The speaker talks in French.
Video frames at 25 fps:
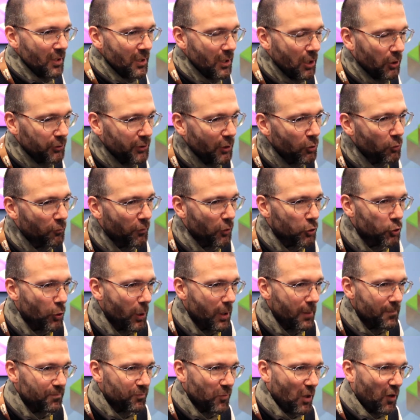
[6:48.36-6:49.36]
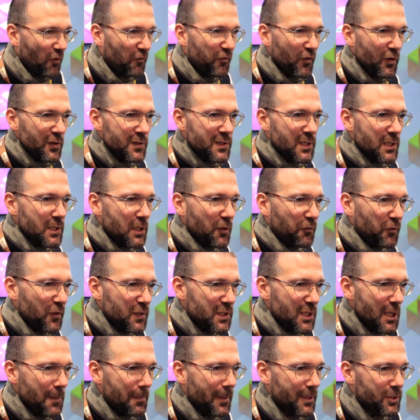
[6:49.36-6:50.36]
Alors des nouveaux joueurs, en France c'est
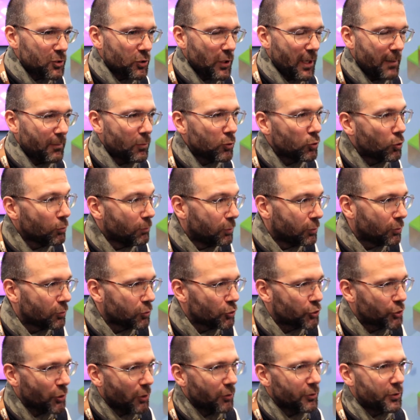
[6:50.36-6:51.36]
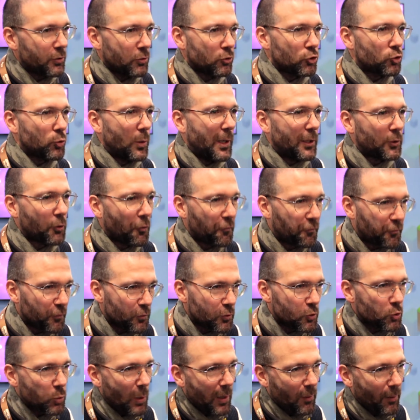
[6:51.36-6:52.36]
difficile parce qu'il y a beaucoup beaucoup de gens qui ont joué à Dofus
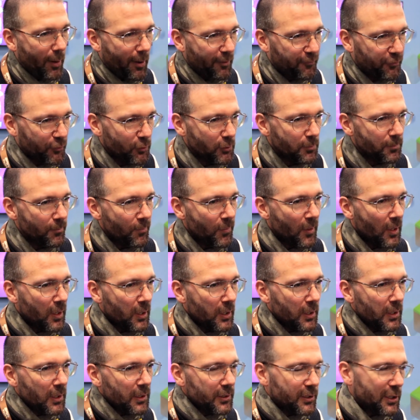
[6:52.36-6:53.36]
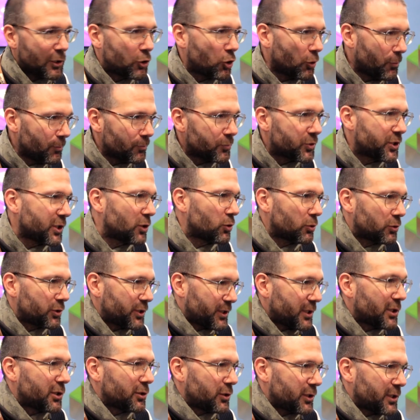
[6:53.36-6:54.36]
ou à Wakfu, qui,
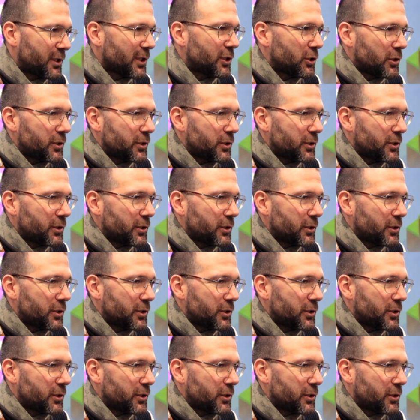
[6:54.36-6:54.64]
qui,